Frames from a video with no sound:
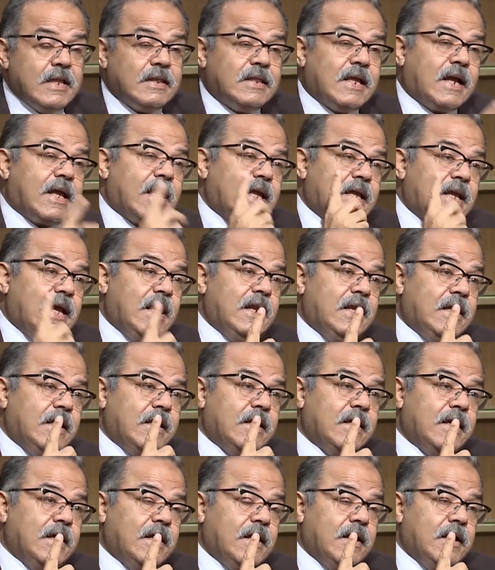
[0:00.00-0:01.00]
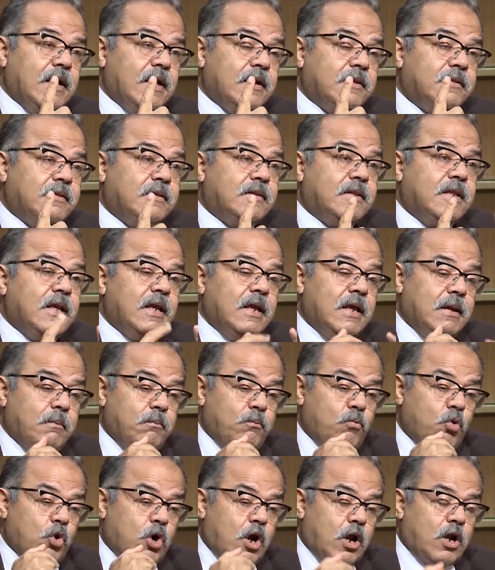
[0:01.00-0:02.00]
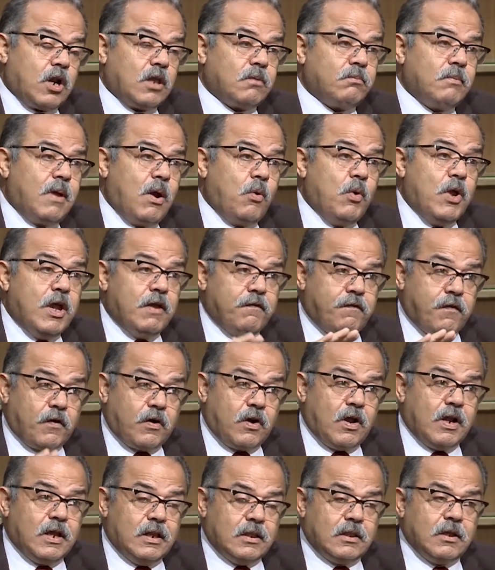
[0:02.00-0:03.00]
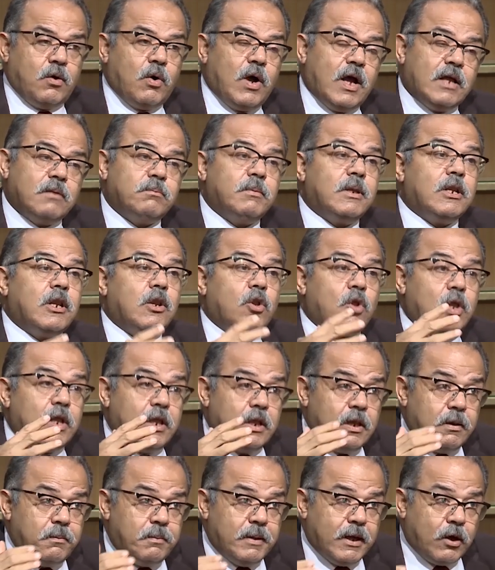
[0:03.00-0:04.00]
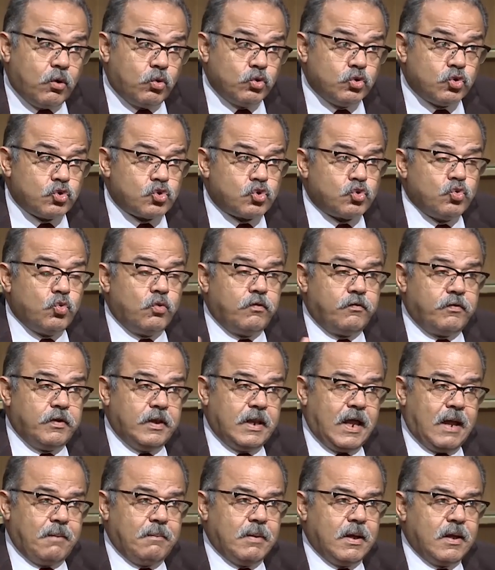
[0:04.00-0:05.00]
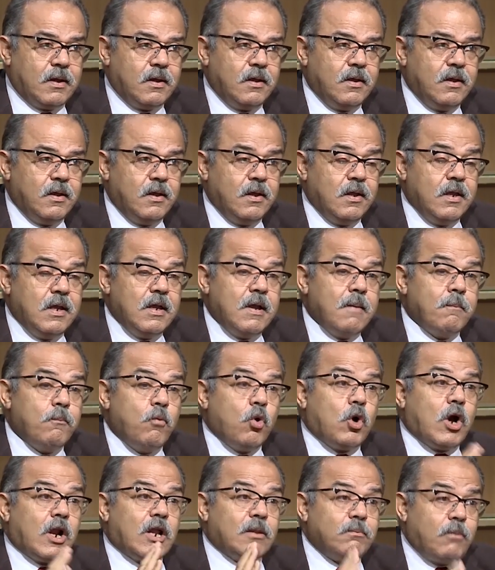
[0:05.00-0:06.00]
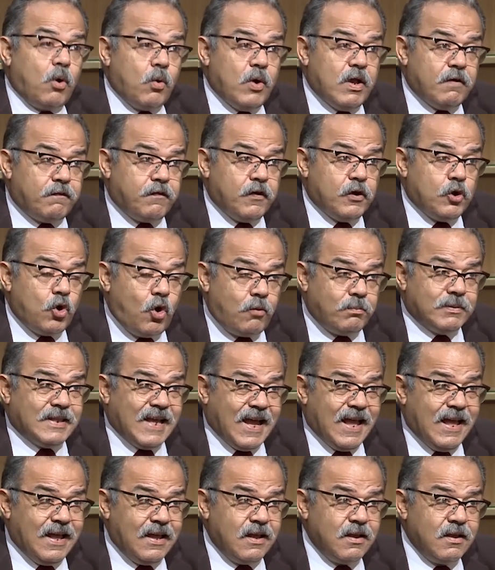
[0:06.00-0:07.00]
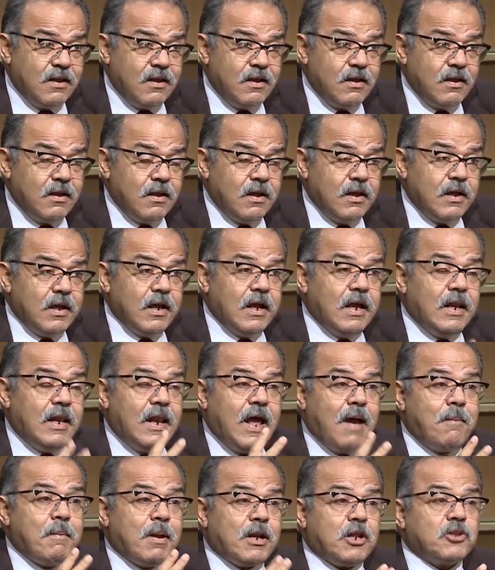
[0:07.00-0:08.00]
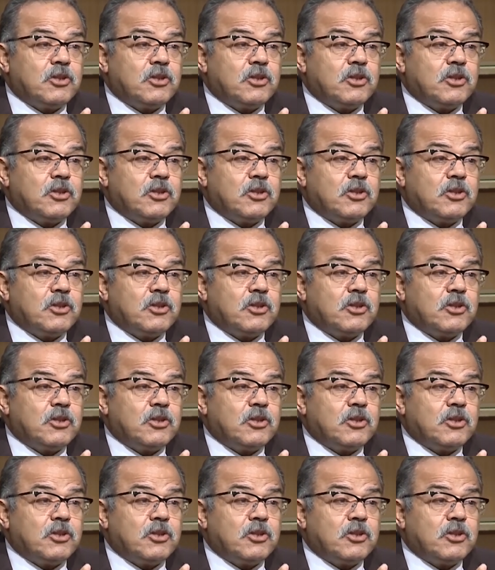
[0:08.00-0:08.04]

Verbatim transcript: تخيلي إيه، مجرد ما وقف الراجل ده واحد من اللي بيقودوا السوق في اللحمه مجرد ما وقف اليوم ده اللحمه